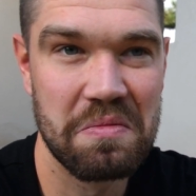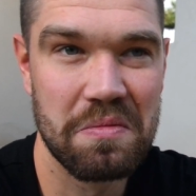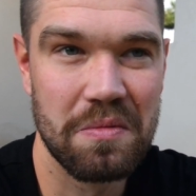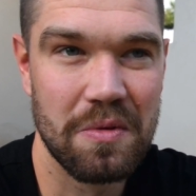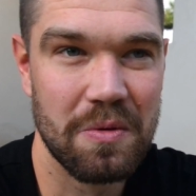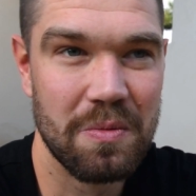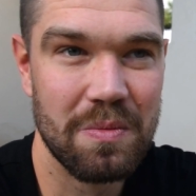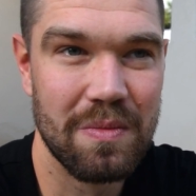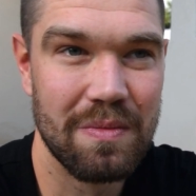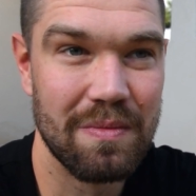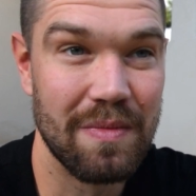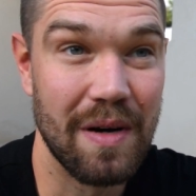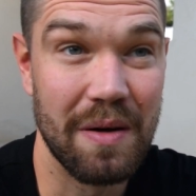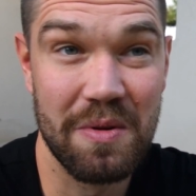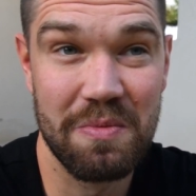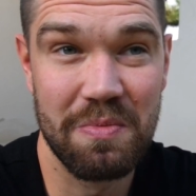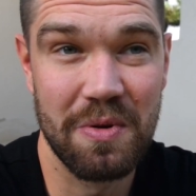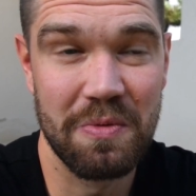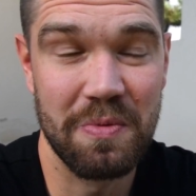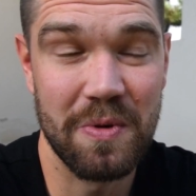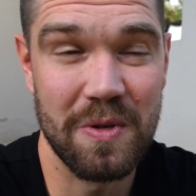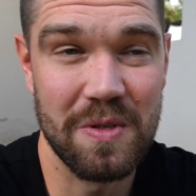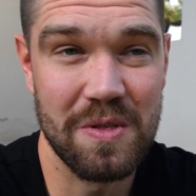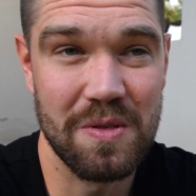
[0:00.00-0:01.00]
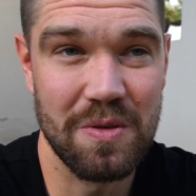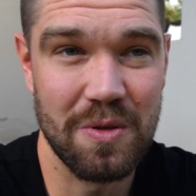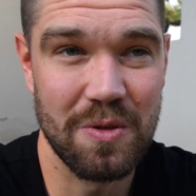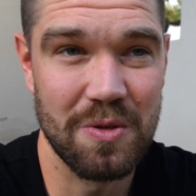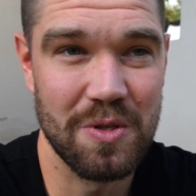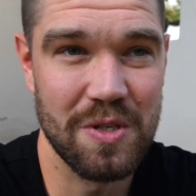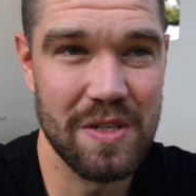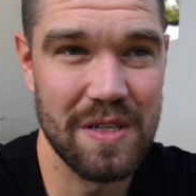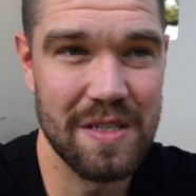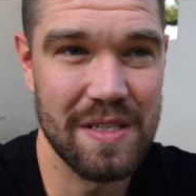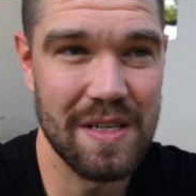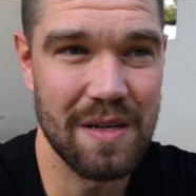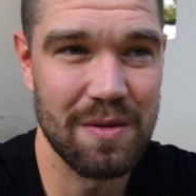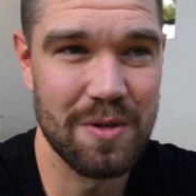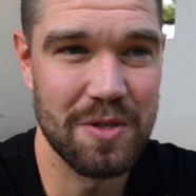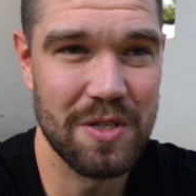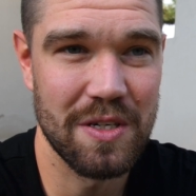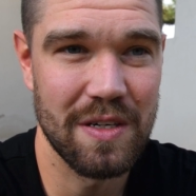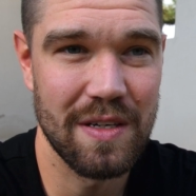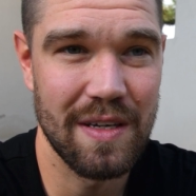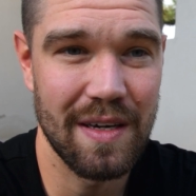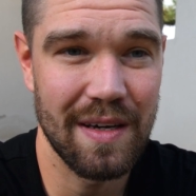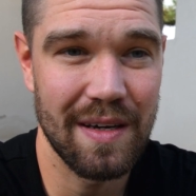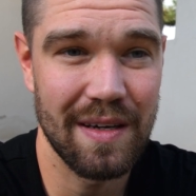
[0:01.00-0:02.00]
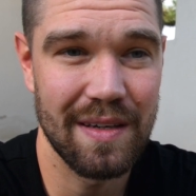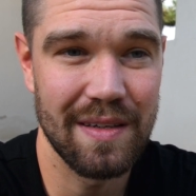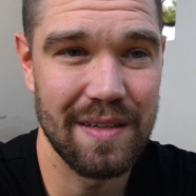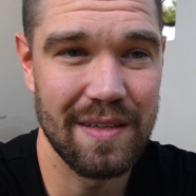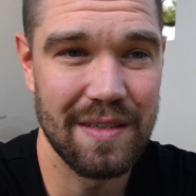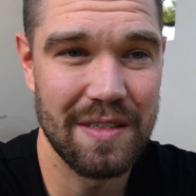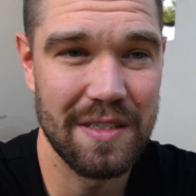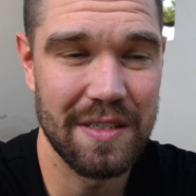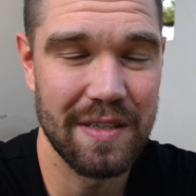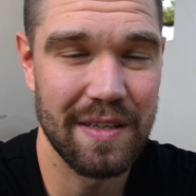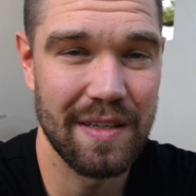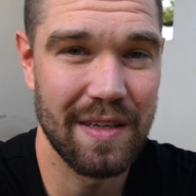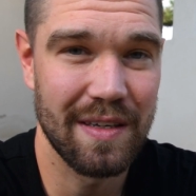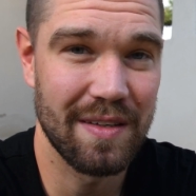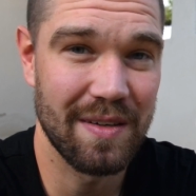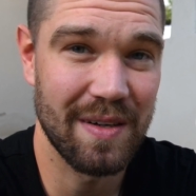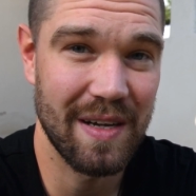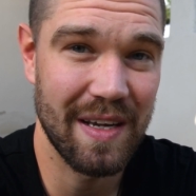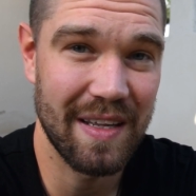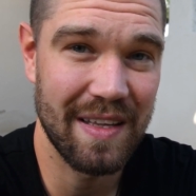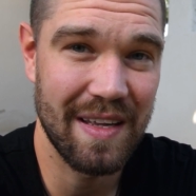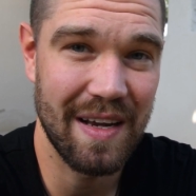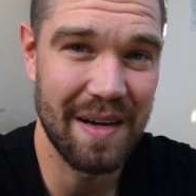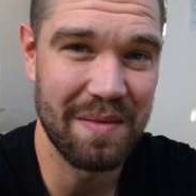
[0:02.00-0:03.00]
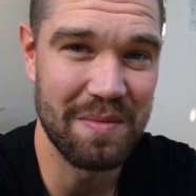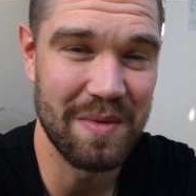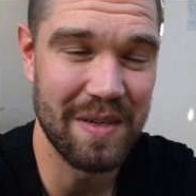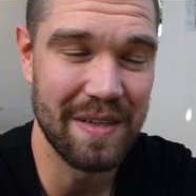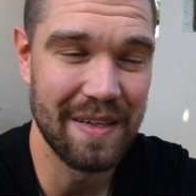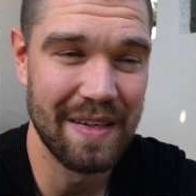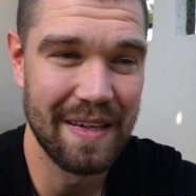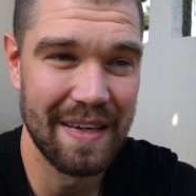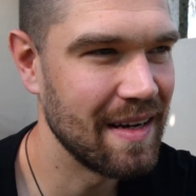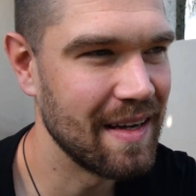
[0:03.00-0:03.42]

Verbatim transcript: Bo mamy po prostu różne założenia i się nie dogadamy.